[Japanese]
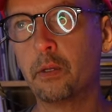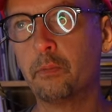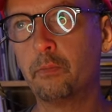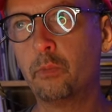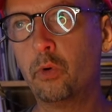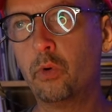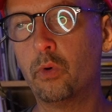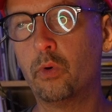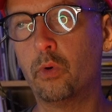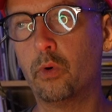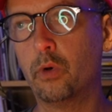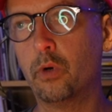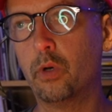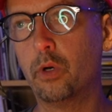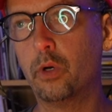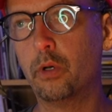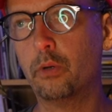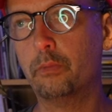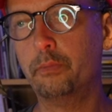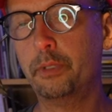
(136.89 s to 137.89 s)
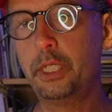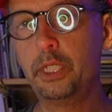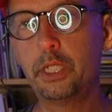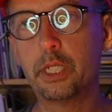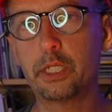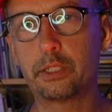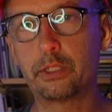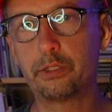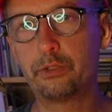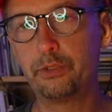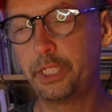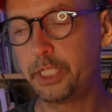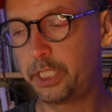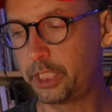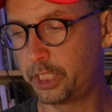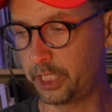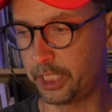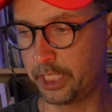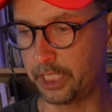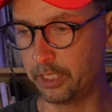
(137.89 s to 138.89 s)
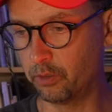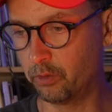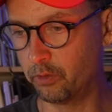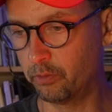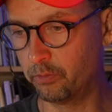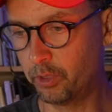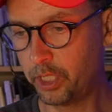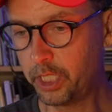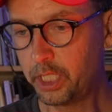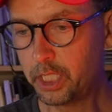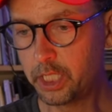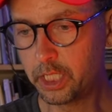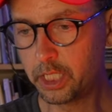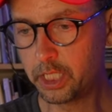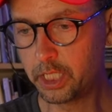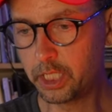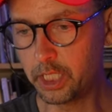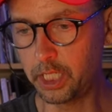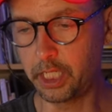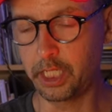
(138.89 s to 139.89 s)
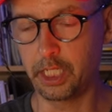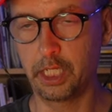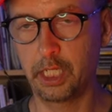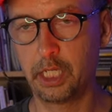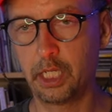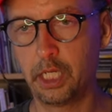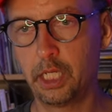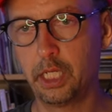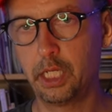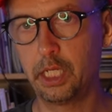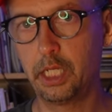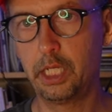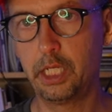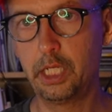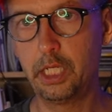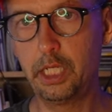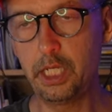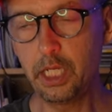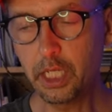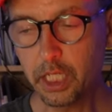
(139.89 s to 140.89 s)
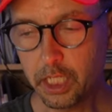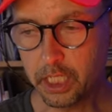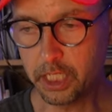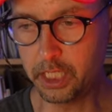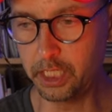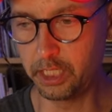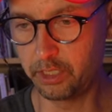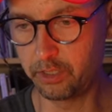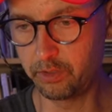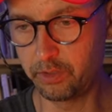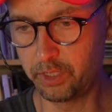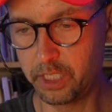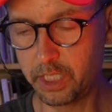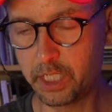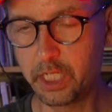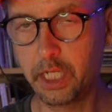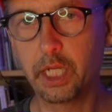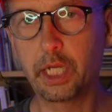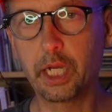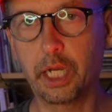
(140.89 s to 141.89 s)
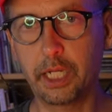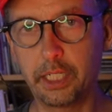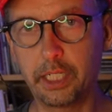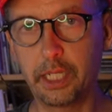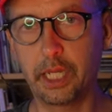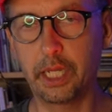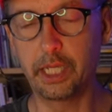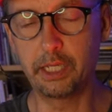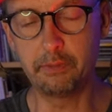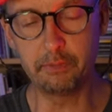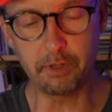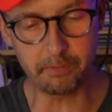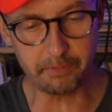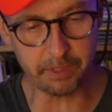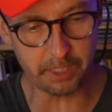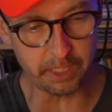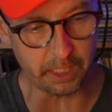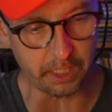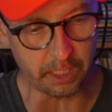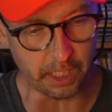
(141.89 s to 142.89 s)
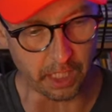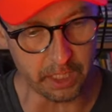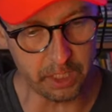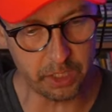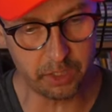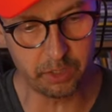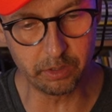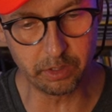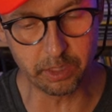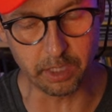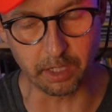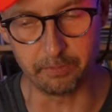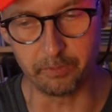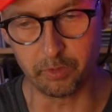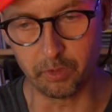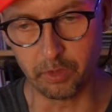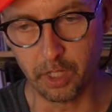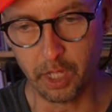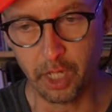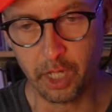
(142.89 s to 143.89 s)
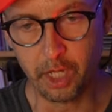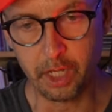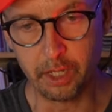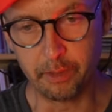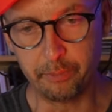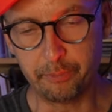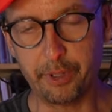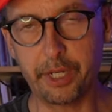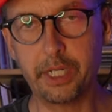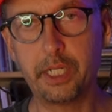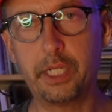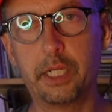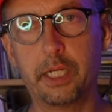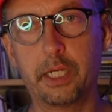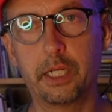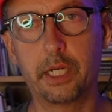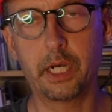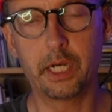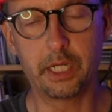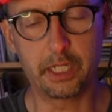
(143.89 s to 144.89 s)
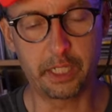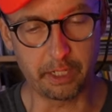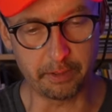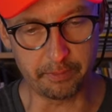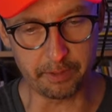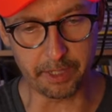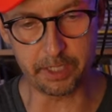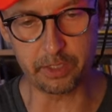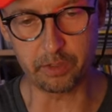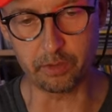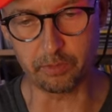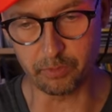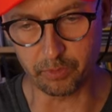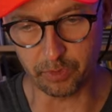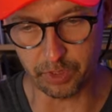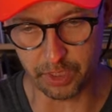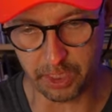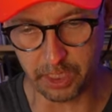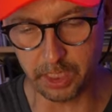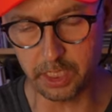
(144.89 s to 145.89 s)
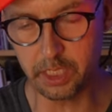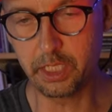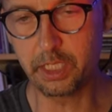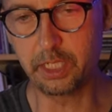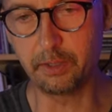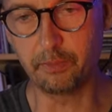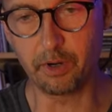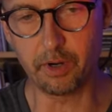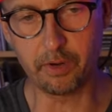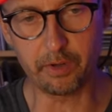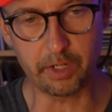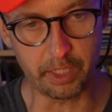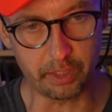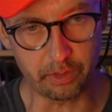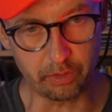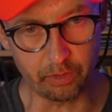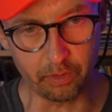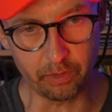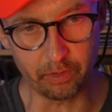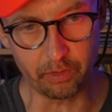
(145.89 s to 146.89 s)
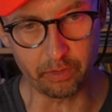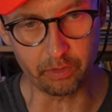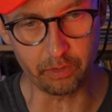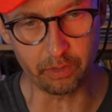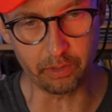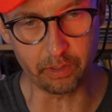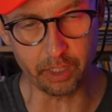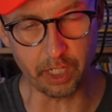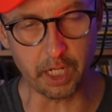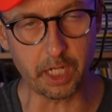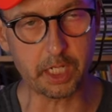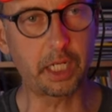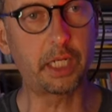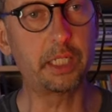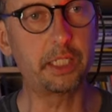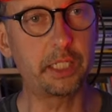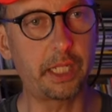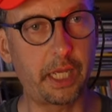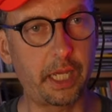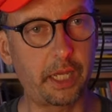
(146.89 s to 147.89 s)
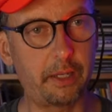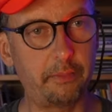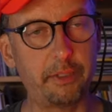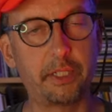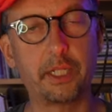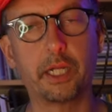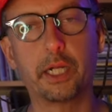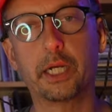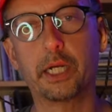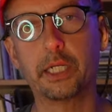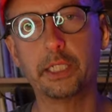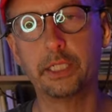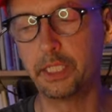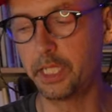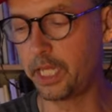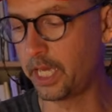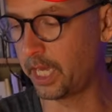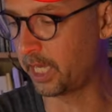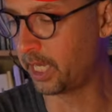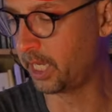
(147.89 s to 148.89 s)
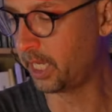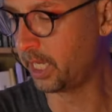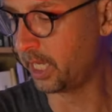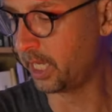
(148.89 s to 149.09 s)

もうみんなスイッチ思いっきり一気にスイッチ切り替えて今まで何週間もバイデンが「やばいぞもう辞任してもらわないとあかんで!」みたいな感じで